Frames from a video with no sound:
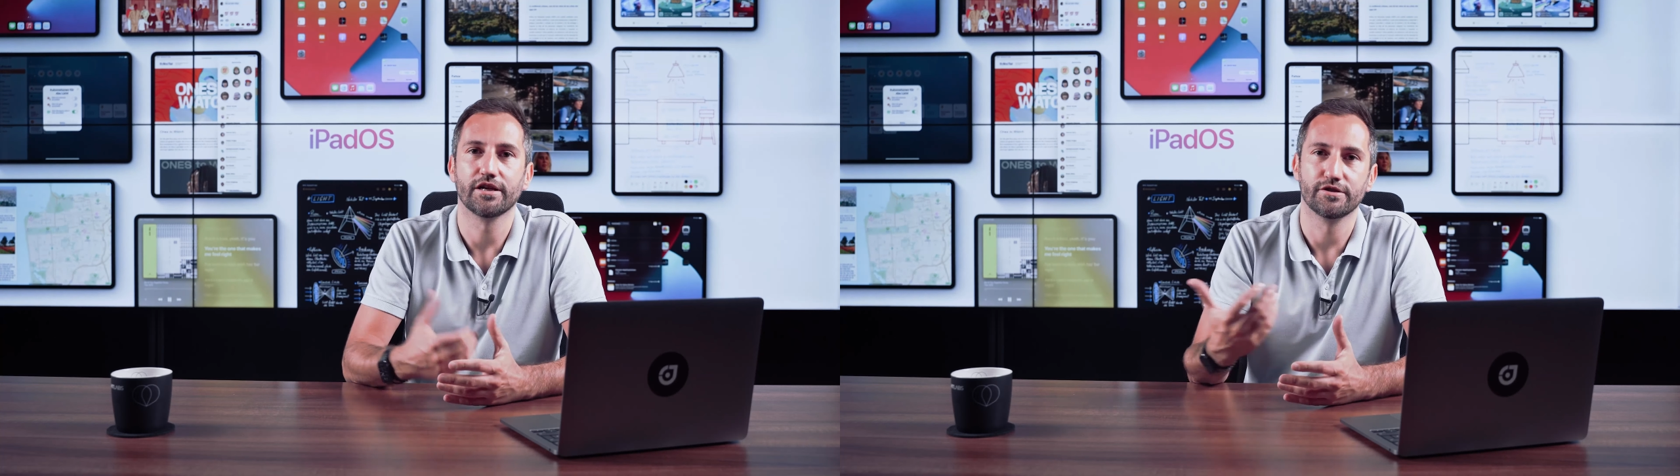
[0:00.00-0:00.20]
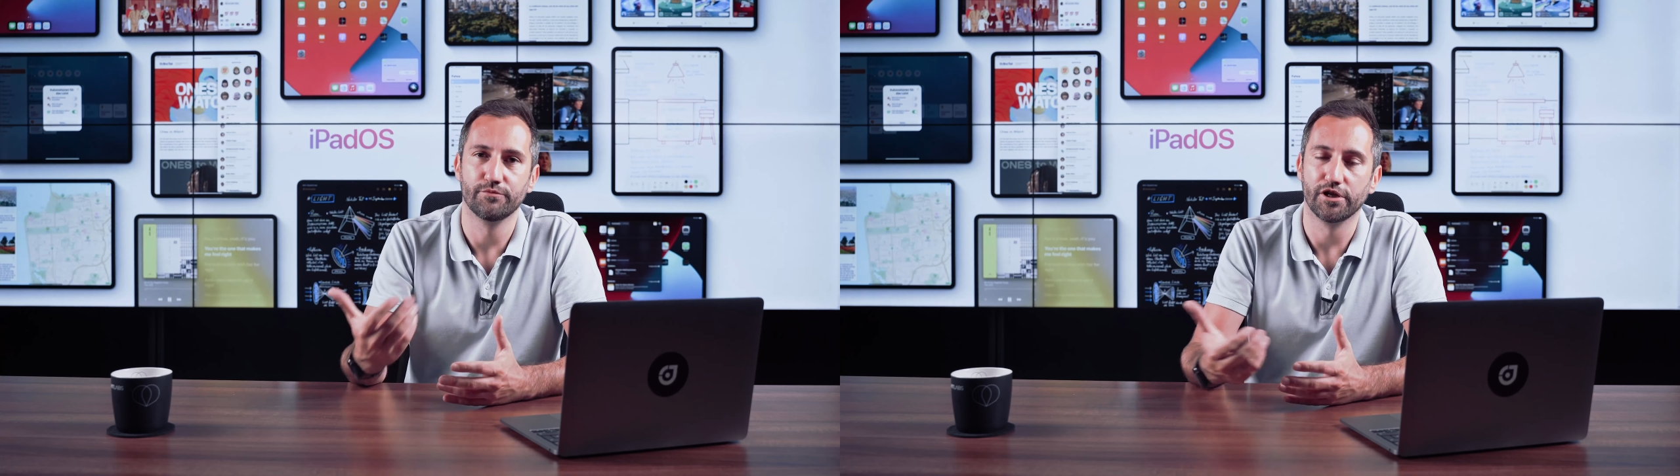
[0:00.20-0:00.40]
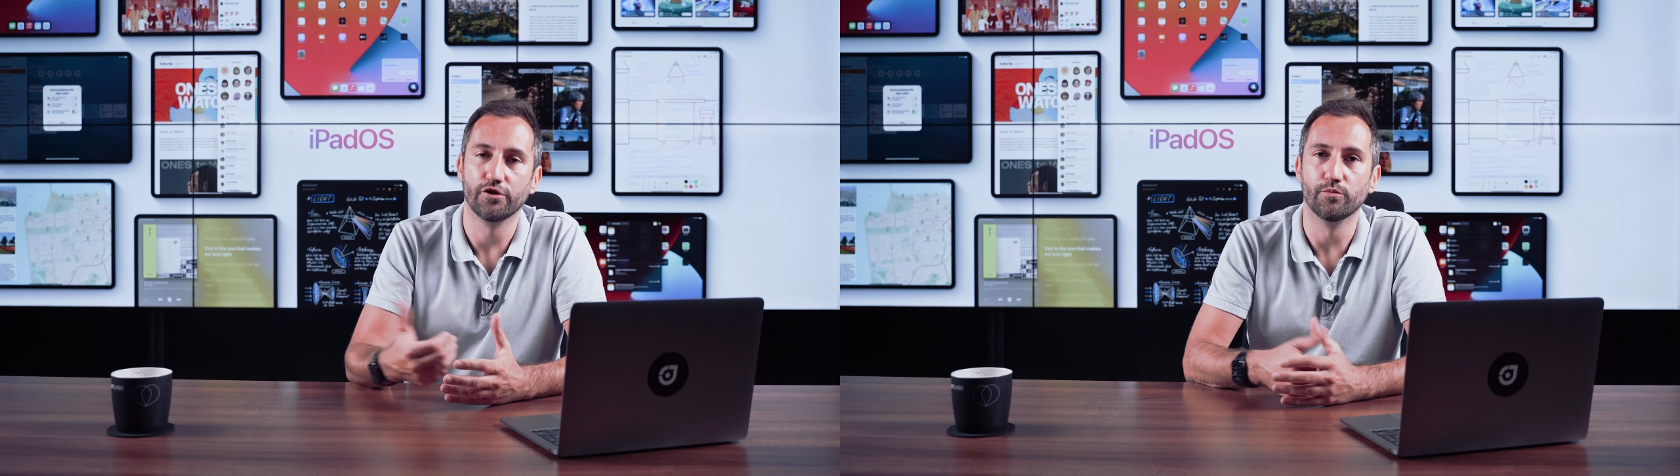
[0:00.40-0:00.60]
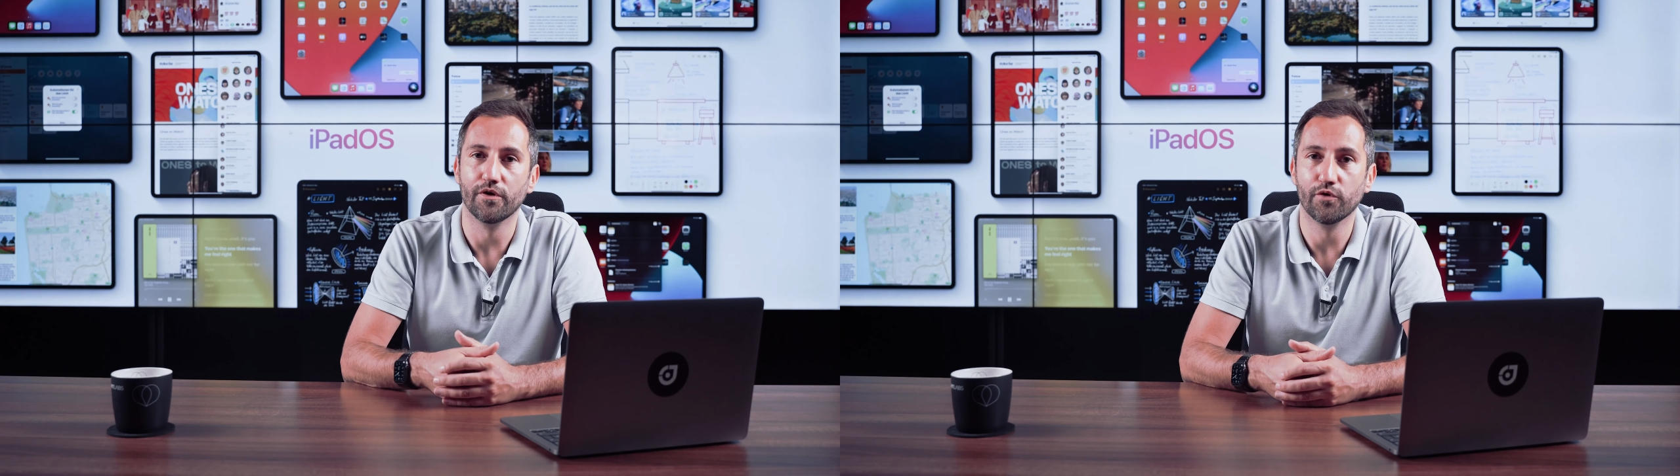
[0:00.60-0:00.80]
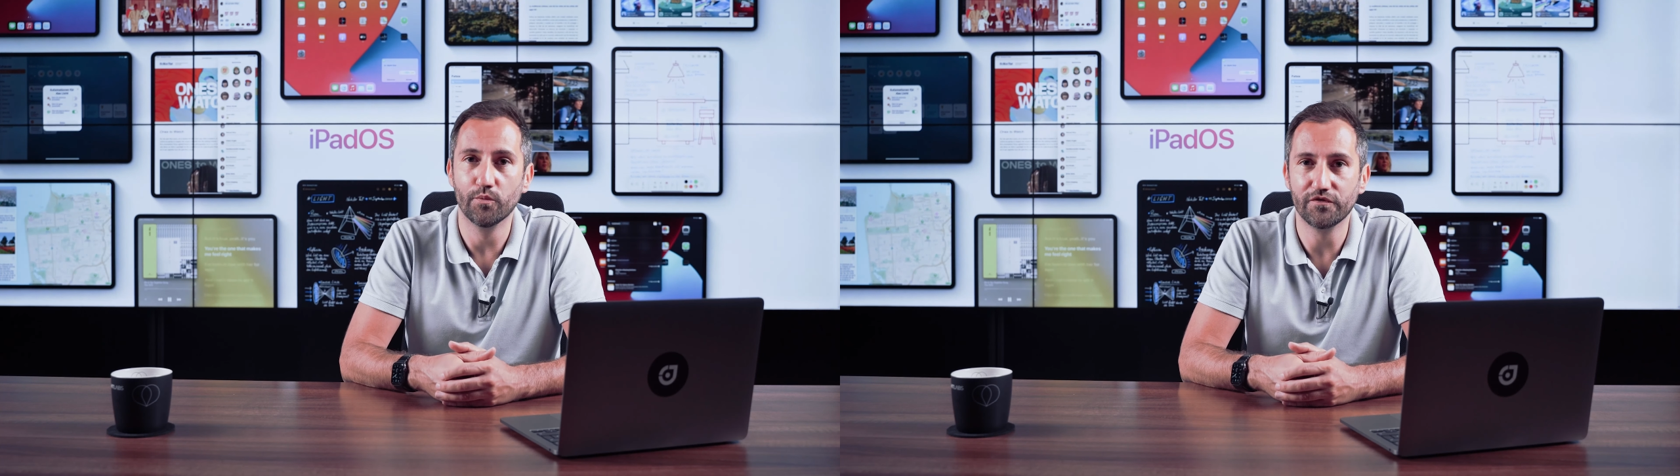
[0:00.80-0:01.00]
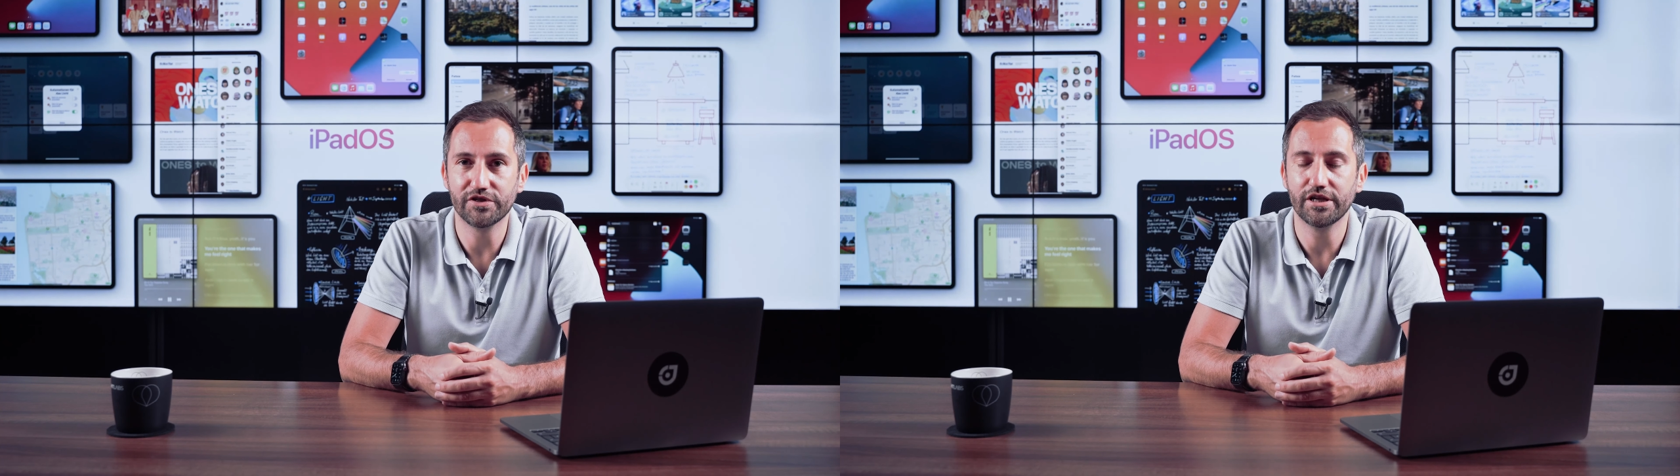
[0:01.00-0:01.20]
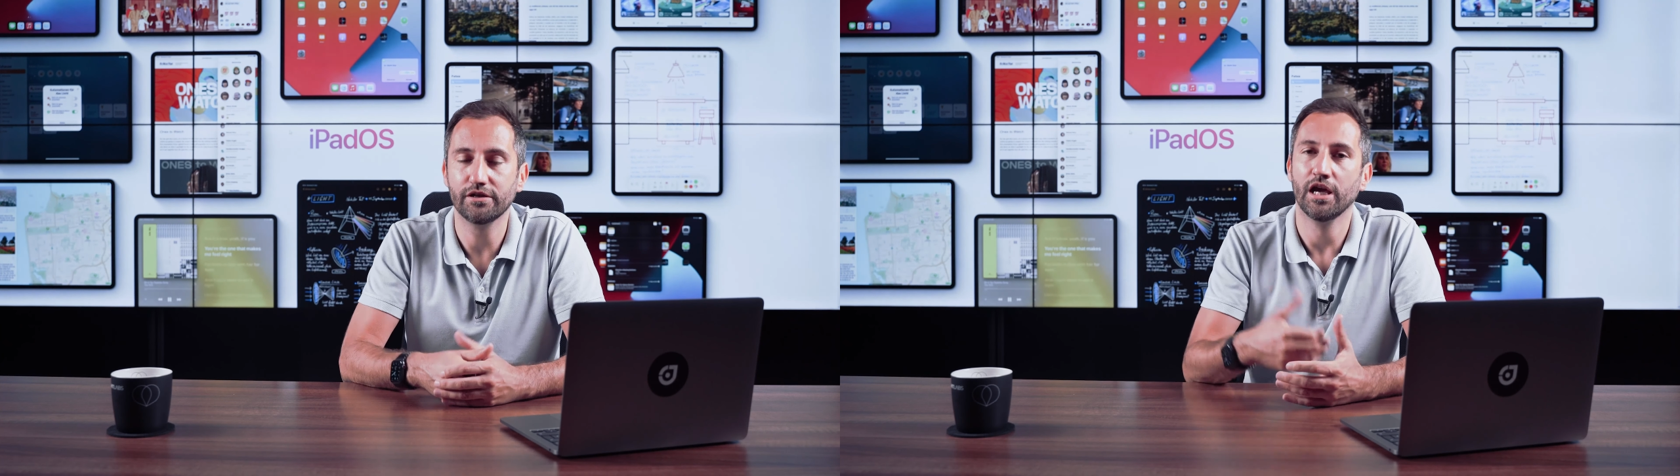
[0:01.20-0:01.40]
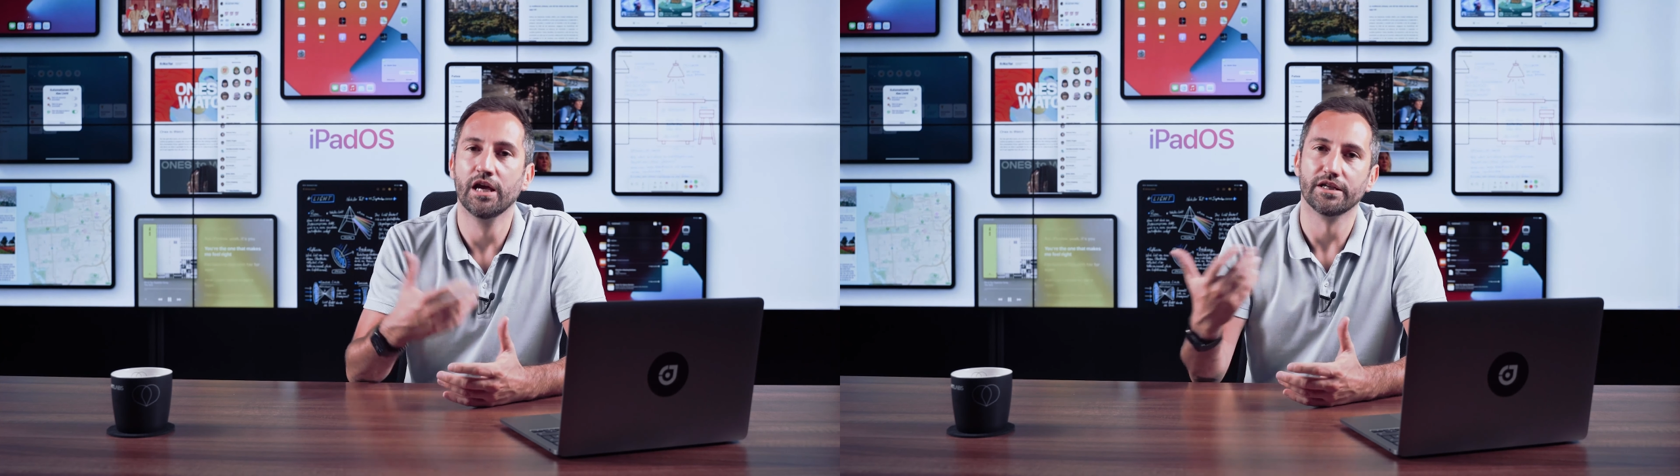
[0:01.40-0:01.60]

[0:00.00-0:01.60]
also mit der Nummer 15,